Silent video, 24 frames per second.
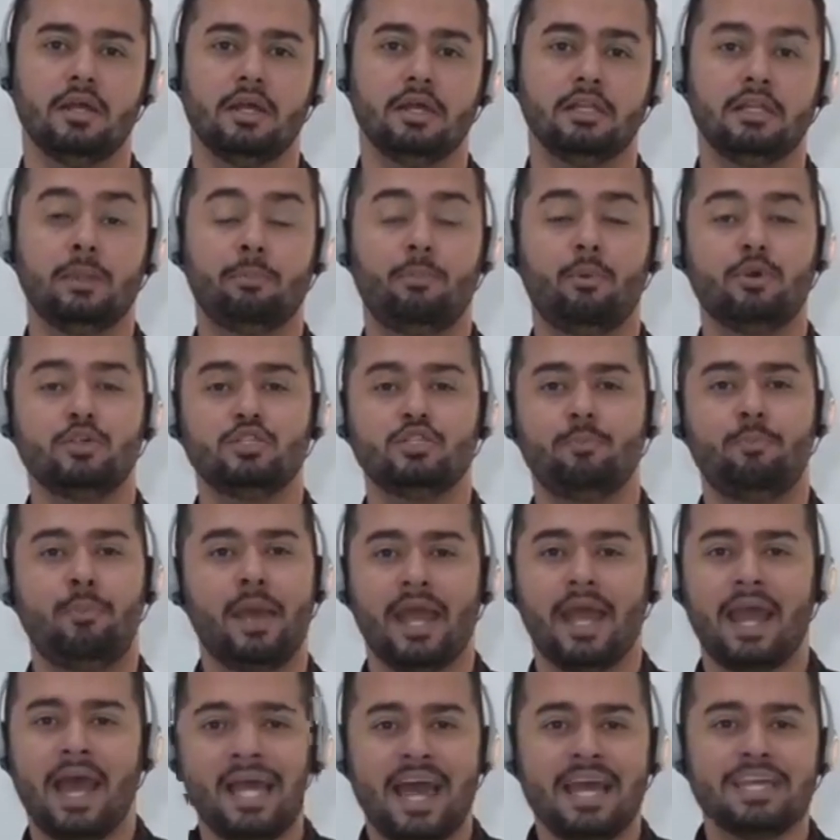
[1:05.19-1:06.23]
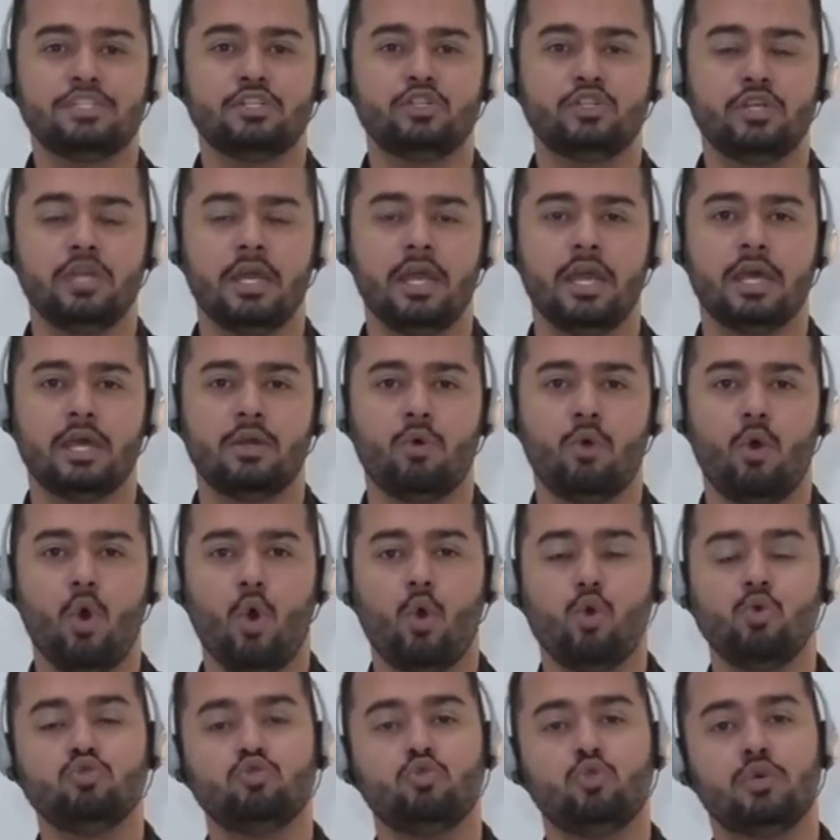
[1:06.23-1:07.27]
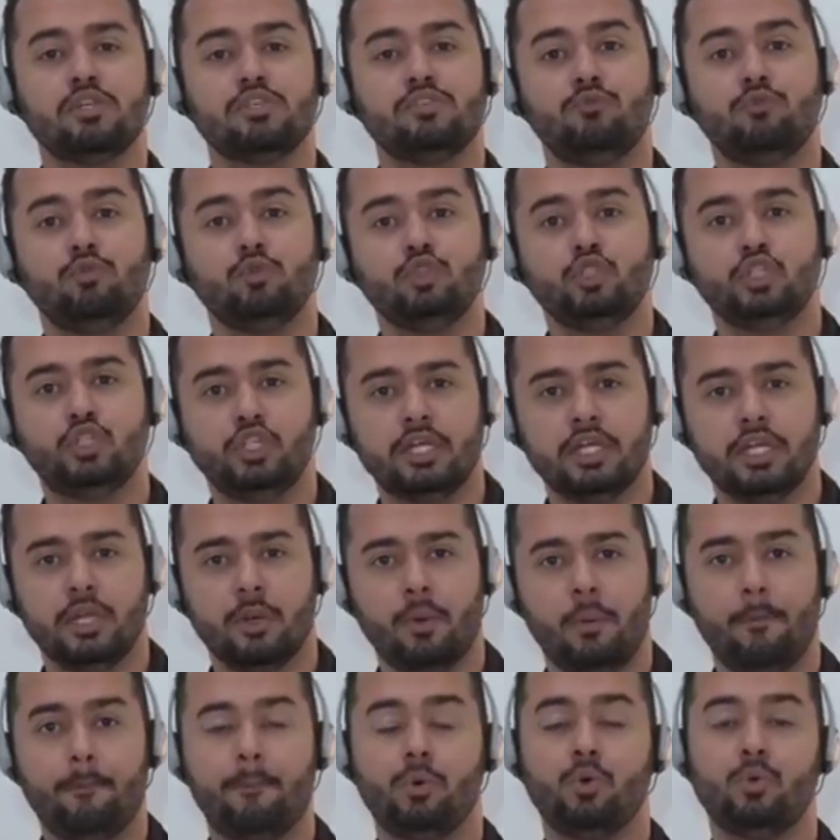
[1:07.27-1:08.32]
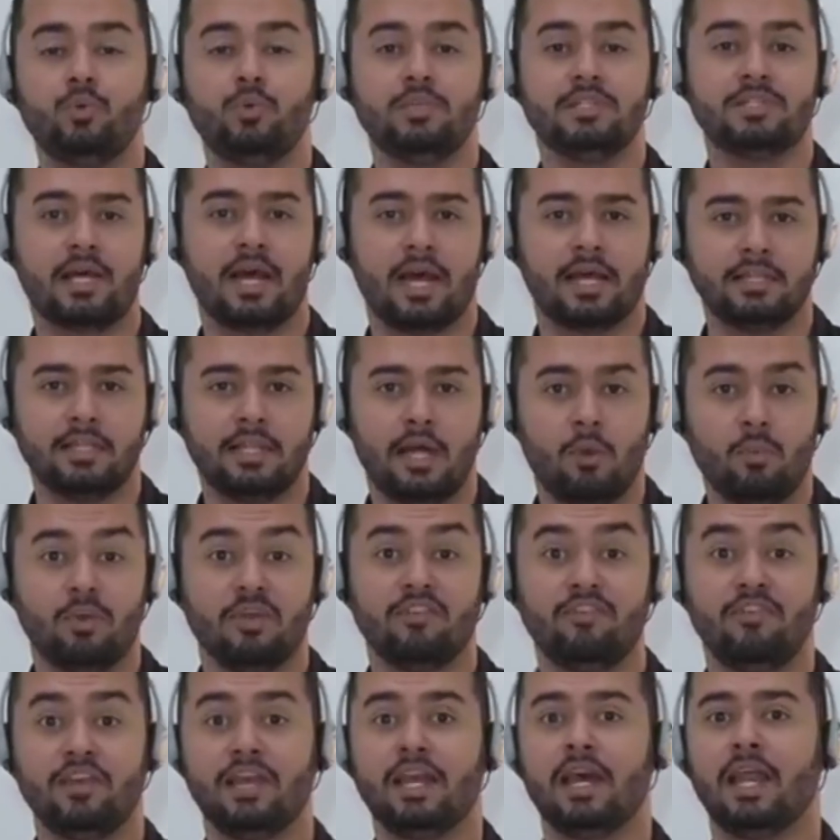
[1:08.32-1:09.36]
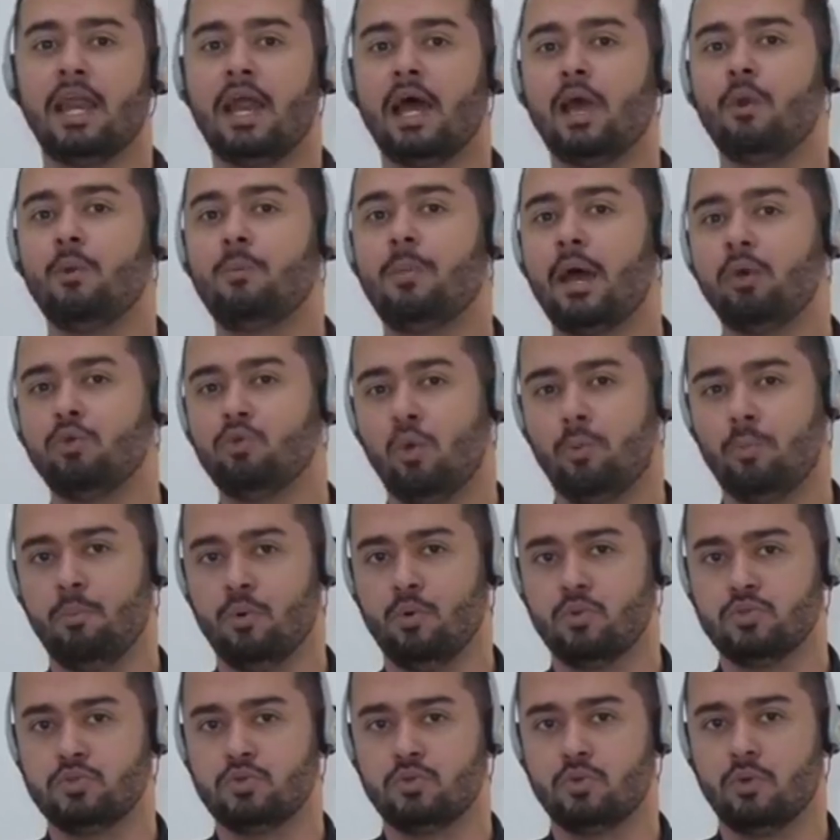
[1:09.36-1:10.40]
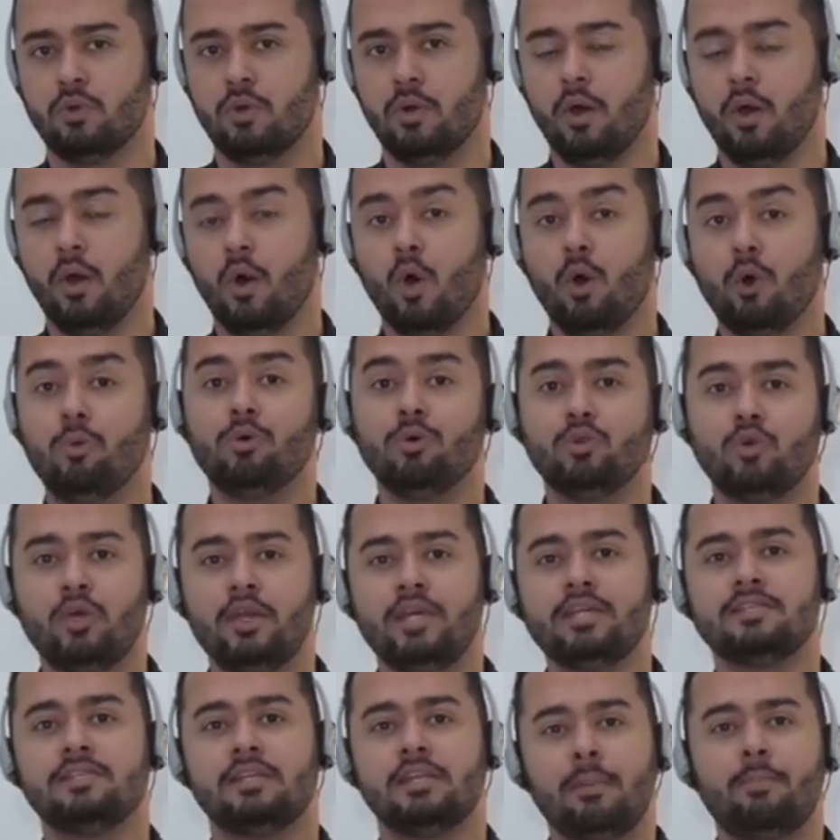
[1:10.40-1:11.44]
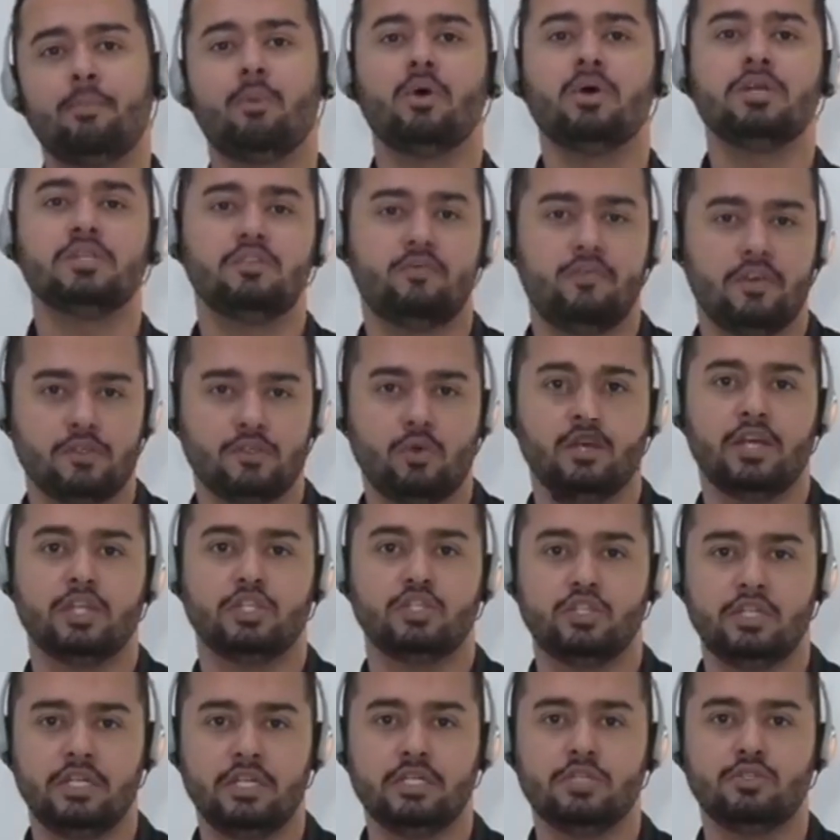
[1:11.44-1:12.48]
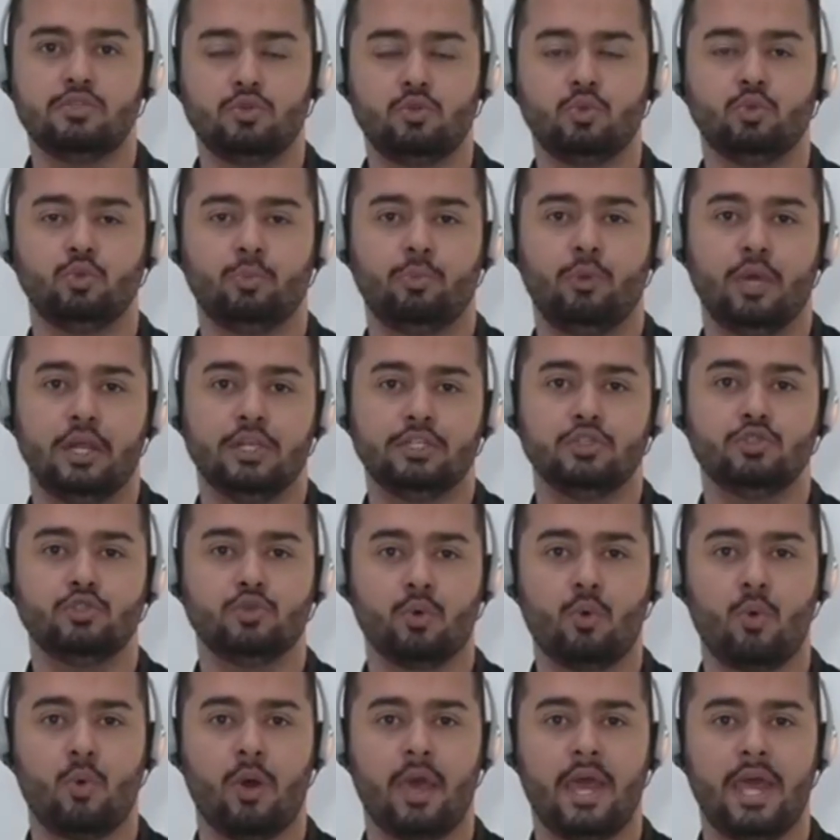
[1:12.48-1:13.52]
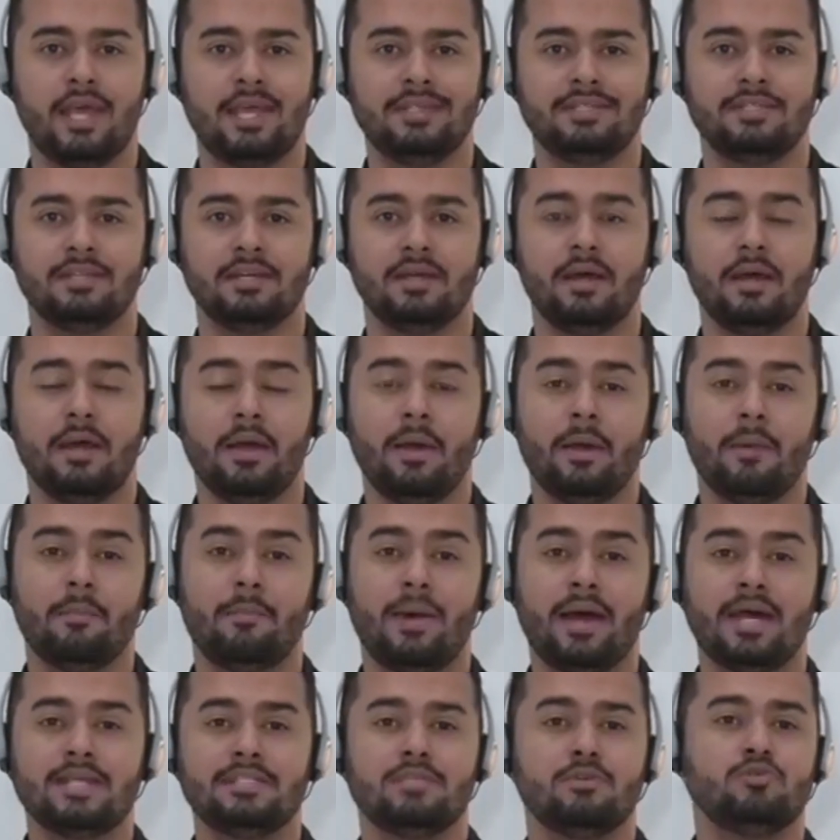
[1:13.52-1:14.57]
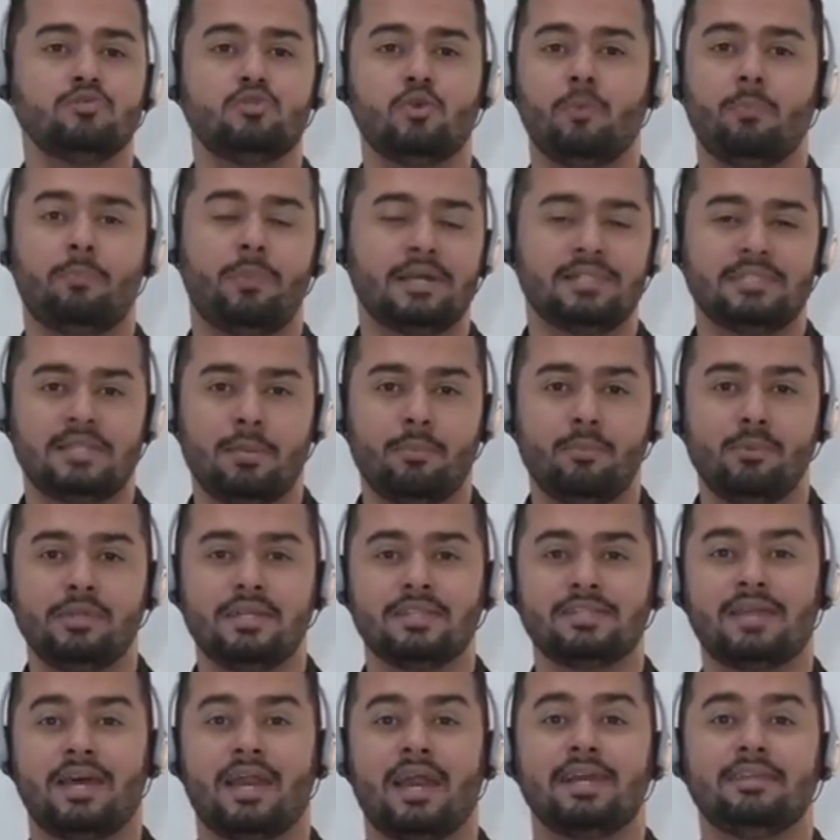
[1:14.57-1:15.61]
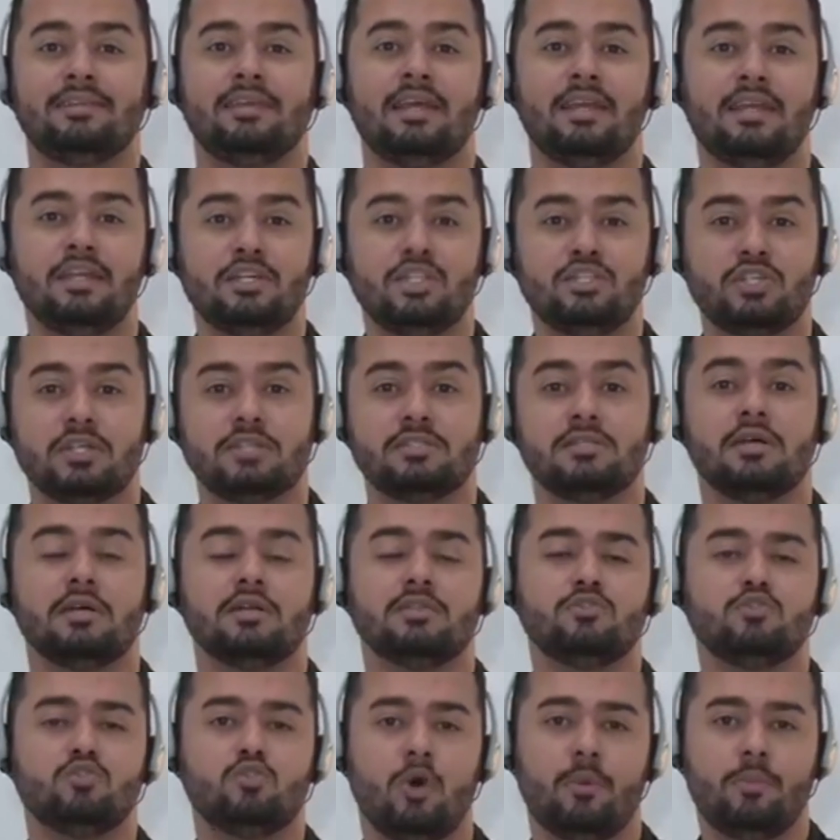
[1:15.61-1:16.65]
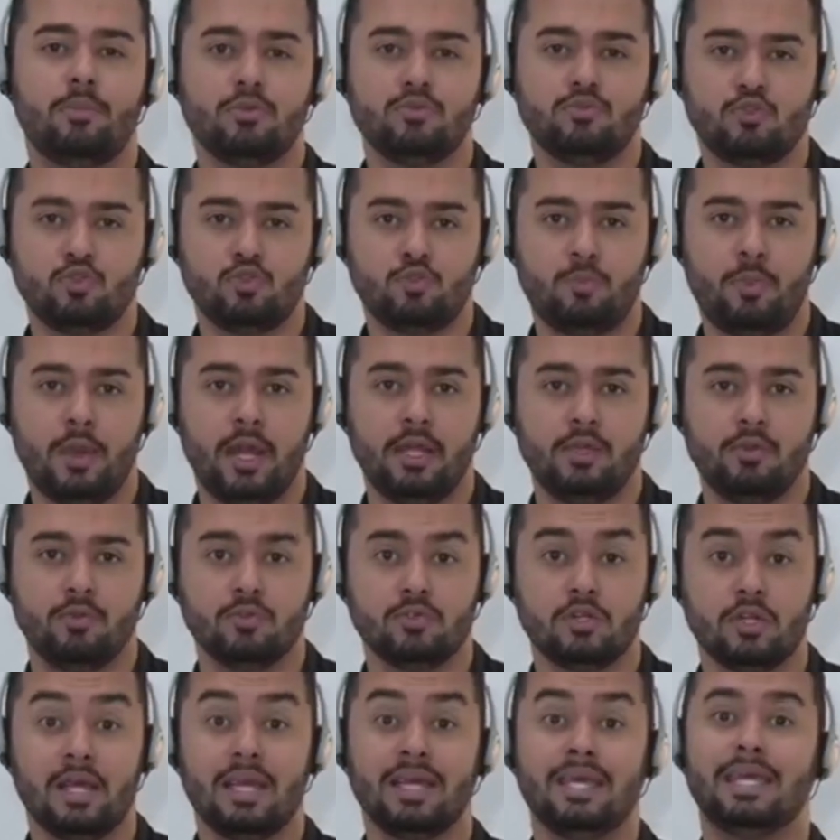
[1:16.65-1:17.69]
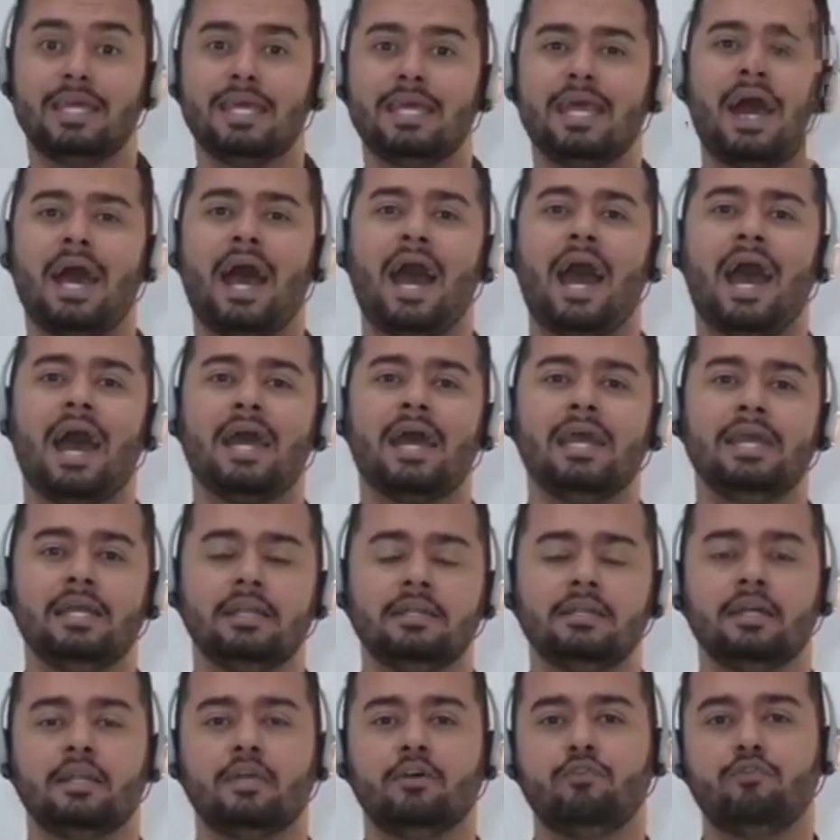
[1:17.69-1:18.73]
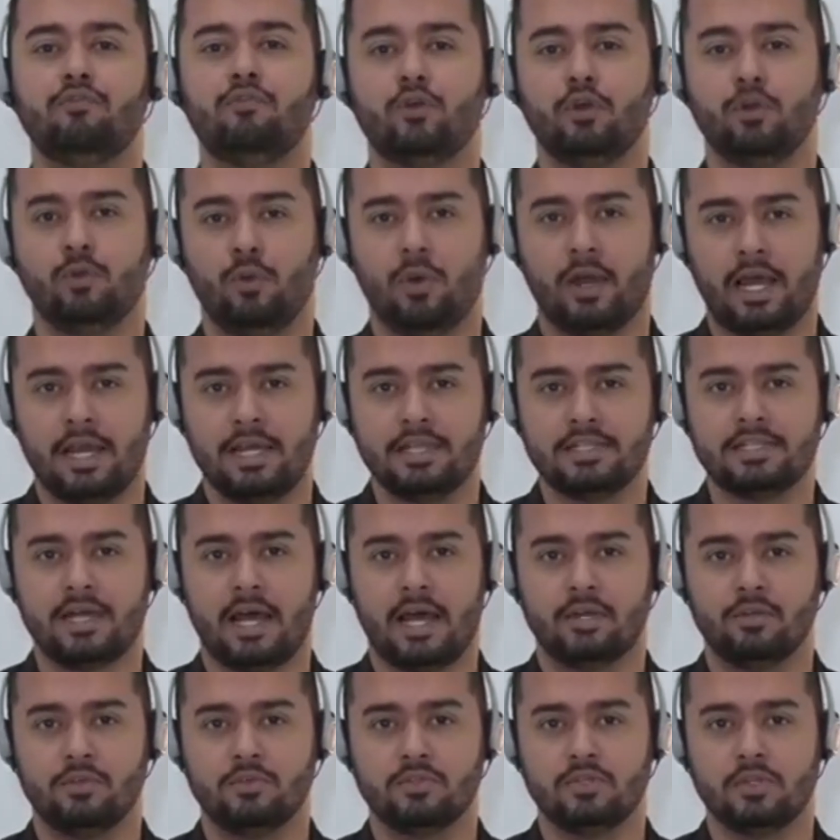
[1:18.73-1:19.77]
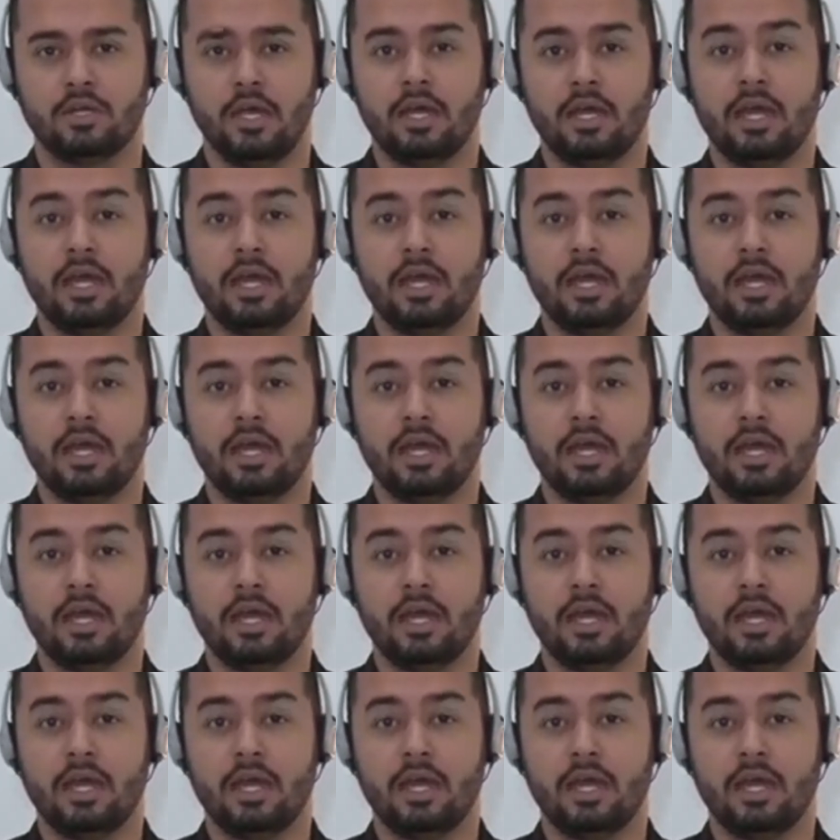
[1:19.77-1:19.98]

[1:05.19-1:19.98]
Depois de pegar esse dinheiro, os dois fugiram por um escadão que fica lá no bairro Dom Bosco. O motorista depois fez o registro do boletim de ocorrência, mas não soube passar muitas características sobre os suspeitos, que ainda não foram localizados.